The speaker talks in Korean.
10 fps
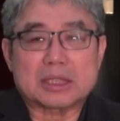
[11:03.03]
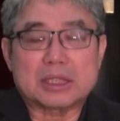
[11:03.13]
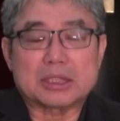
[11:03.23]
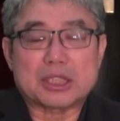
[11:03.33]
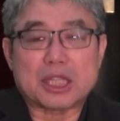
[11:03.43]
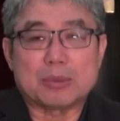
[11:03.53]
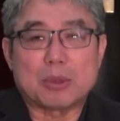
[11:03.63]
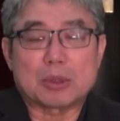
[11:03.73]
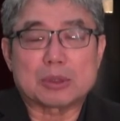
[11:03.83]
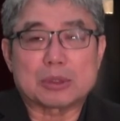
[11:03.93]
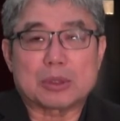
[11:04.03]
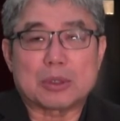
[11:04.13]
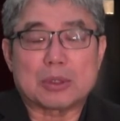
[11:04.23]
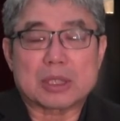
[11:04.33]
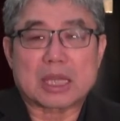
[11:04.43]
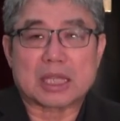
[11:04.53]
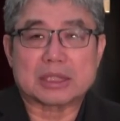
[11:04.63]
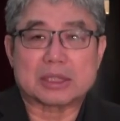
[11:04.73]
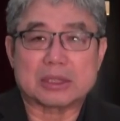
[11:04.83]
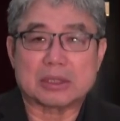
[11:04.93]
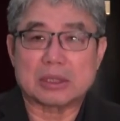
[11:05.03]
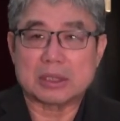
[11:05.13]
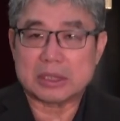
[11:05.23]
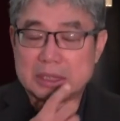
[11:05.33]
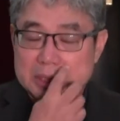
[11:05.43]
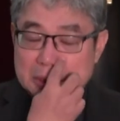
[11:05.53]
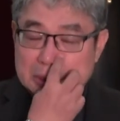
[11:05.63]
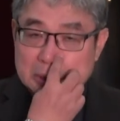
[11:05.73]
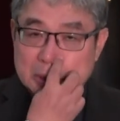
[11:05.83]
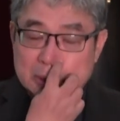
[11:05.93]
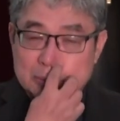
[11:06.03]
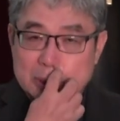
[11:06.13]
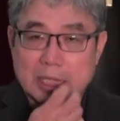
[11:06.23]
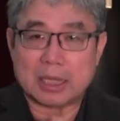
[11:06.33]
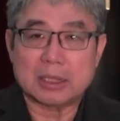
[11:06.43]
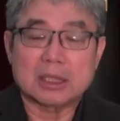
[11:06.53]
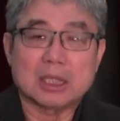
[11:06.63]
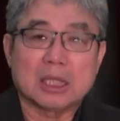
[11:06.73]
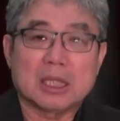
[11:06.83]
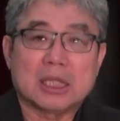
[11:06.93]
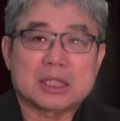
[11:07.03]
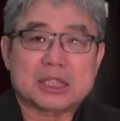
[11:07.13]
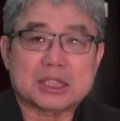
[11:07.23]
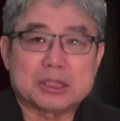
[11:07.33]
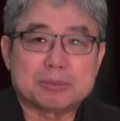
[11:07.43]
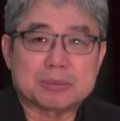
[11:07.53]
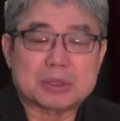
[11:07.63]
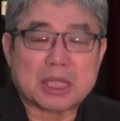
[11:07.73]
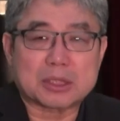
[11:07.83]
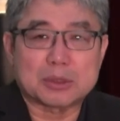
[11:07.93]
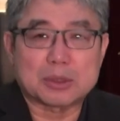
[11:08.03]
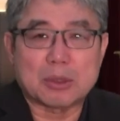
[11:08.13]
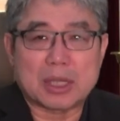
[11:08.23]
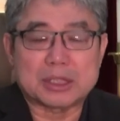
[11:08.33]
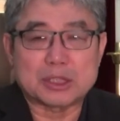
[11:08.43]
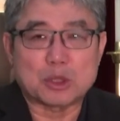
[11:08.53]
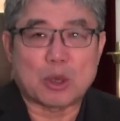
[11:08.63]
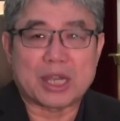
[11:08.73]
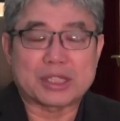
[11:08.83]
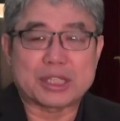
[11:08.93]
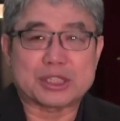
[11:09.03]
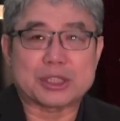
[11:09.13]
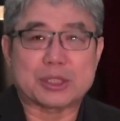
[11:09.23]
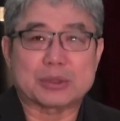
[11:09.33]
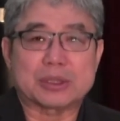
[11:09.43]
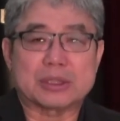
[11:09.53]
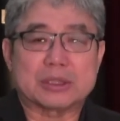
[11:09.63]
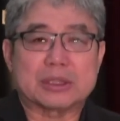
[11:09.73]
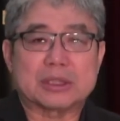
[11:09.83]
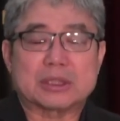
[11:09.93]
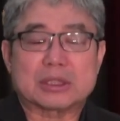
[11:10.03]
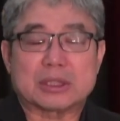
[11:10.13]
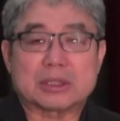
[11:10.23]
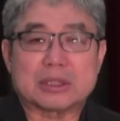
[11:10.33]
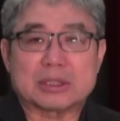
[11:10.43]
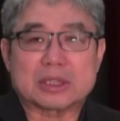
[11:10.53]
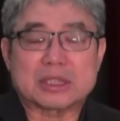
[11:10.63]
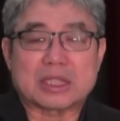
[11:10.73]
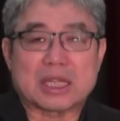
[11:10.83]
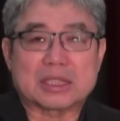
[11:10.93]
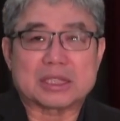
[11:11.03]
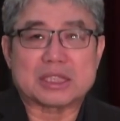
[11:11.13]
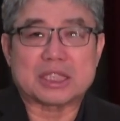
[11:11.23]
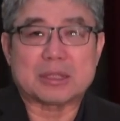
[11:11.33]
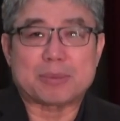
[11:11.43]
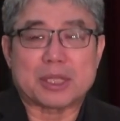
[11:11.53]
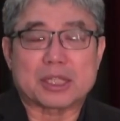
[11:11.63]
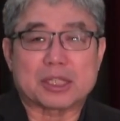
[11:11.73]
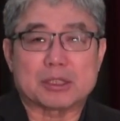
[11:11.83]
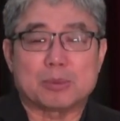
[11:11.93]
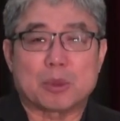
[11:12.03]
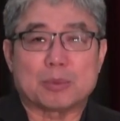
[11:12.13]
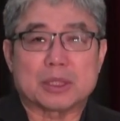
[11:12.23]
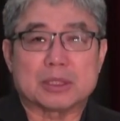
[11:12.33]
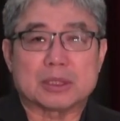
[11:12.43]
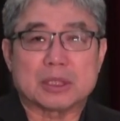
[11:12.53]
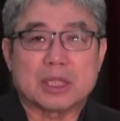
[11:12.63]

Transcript: 그 제목으로 갇혀 있었던 겁니다. 지금 사도 요한이 요한계시록을 썼던 그 당시의 배경을 보면은